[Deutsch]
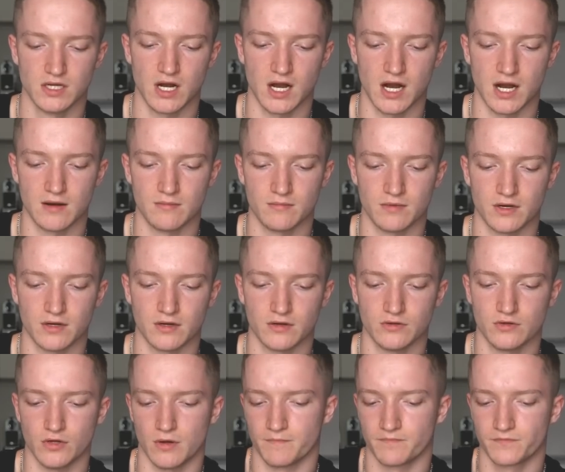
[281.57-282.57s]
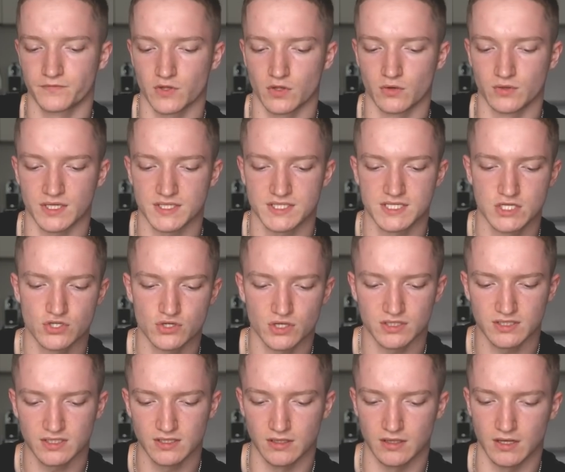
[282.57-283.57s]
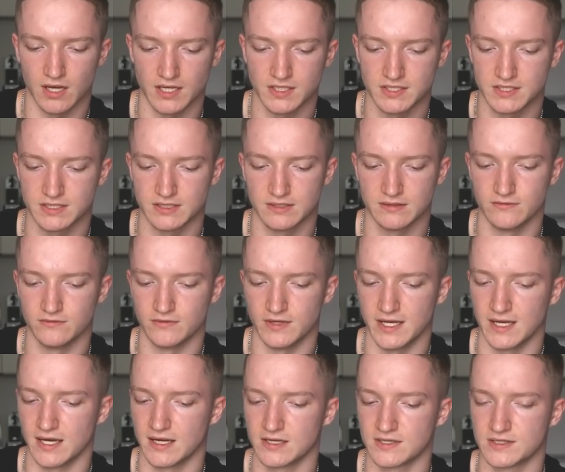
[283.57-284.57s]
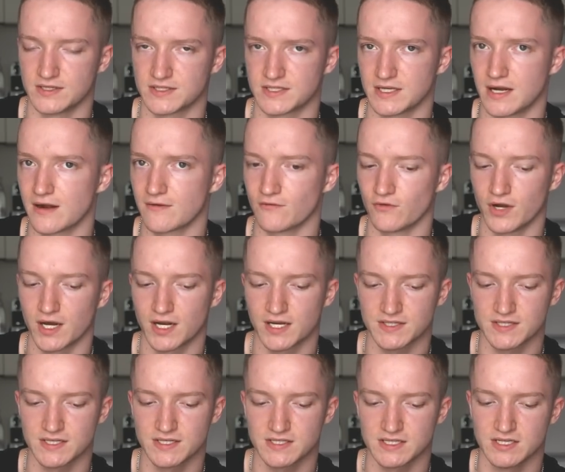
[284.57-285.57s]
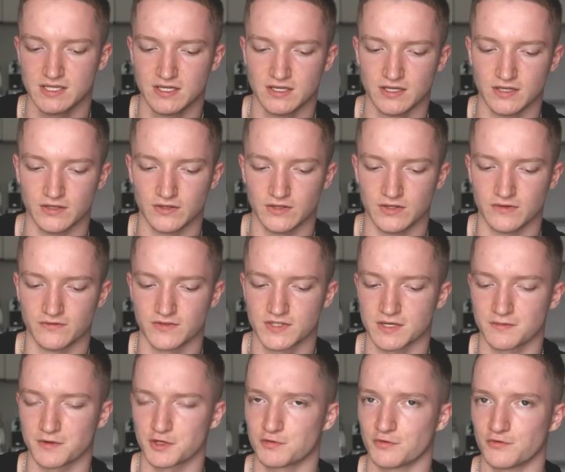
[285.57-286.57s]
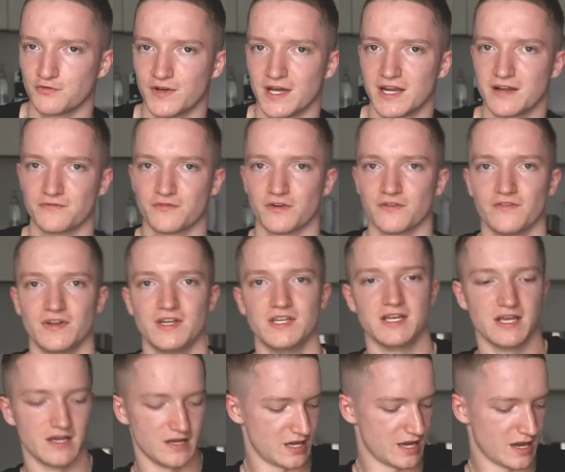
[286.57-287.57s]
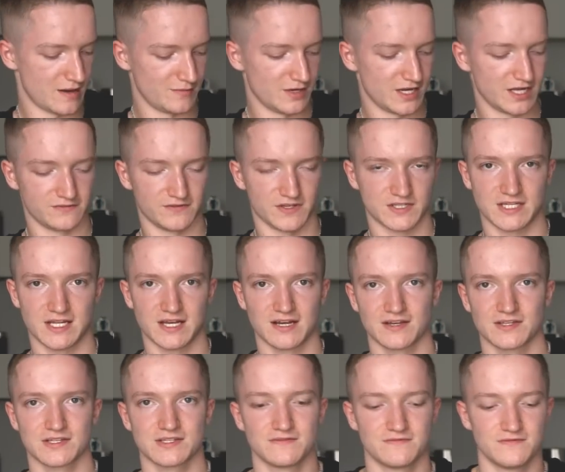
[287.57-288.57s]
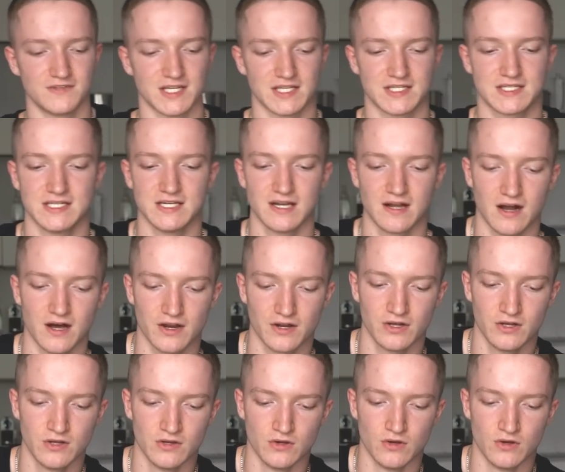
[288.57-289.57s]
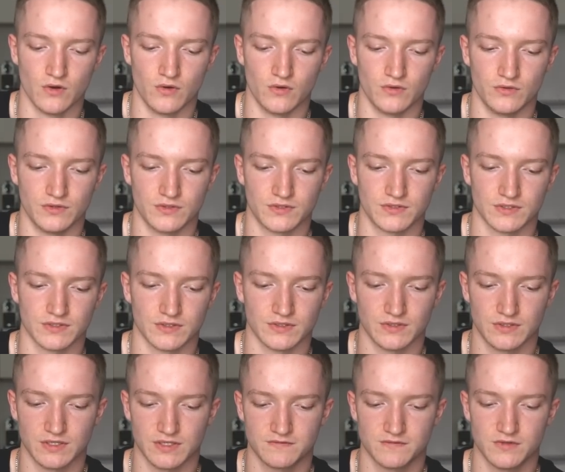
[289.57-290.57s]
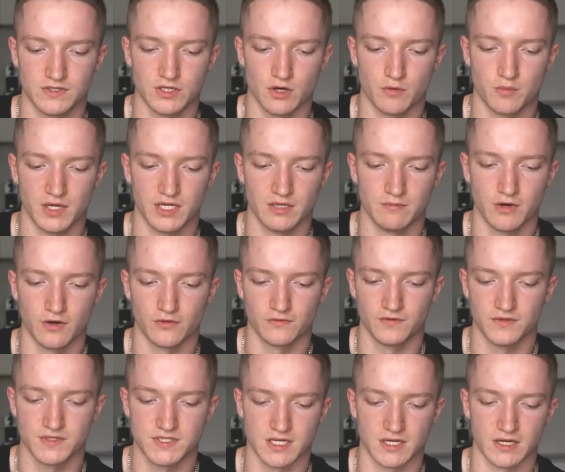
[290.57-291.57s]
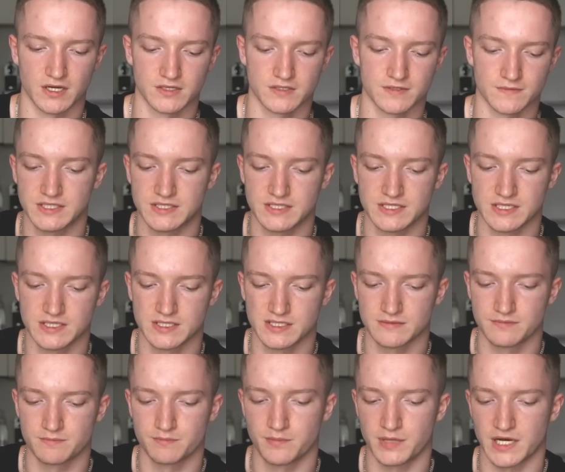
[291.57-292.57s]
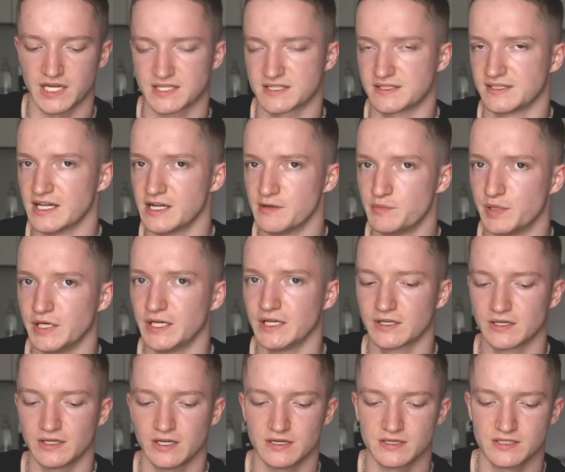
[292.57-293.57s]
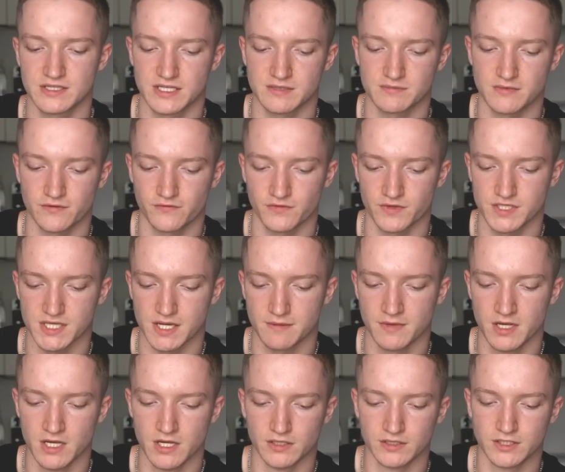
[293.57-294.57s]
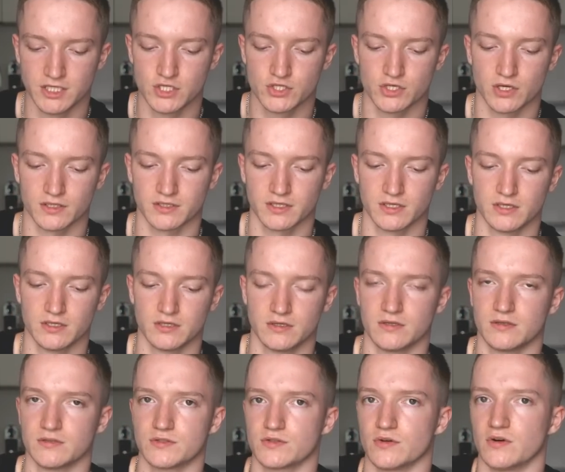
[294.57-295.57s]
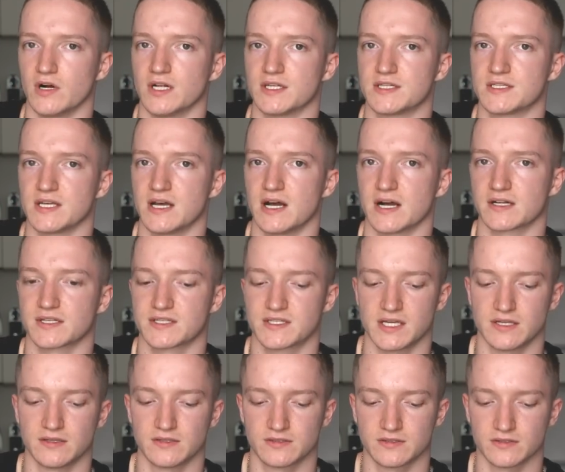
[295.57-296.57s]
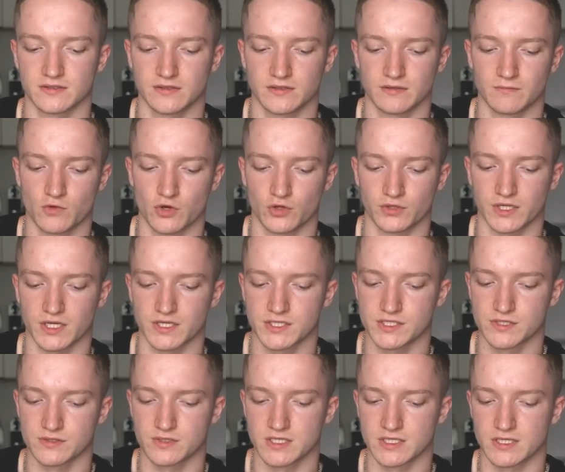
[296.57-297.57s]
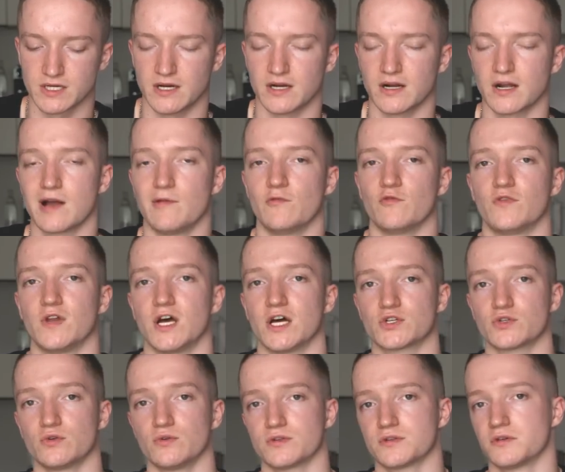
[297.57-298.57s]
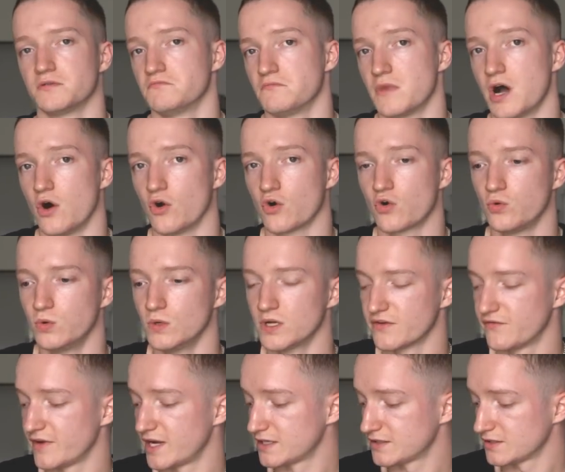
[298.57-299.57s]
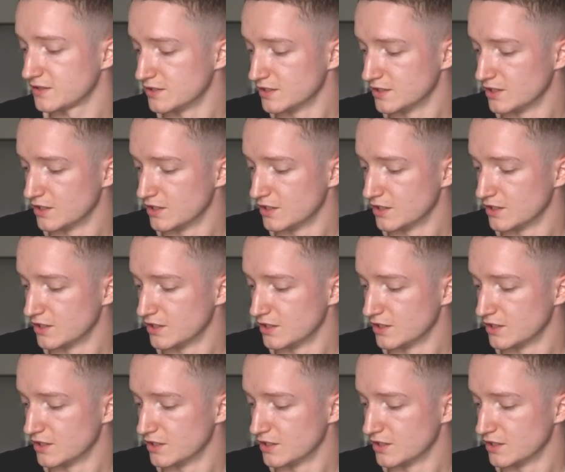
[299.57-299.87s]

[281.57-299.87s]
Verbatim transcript: Aber ja, und das T-Shirt kann ich ehrlich nicht sagen, woher das ist. Ihr wisst aber, ich bin Fan davon, wenn die Ärmel etwas länger sind, wie jetzt hier gerade. Und äh, das finde ich auch bei dem Outfit sehr nice. Dieses Pastellpink, nenne ich es jetzt mal, von seinem T-Shirt, so als Akzent im Kontrast zu dieser Camouflage-Hose. Auch cool gewählt.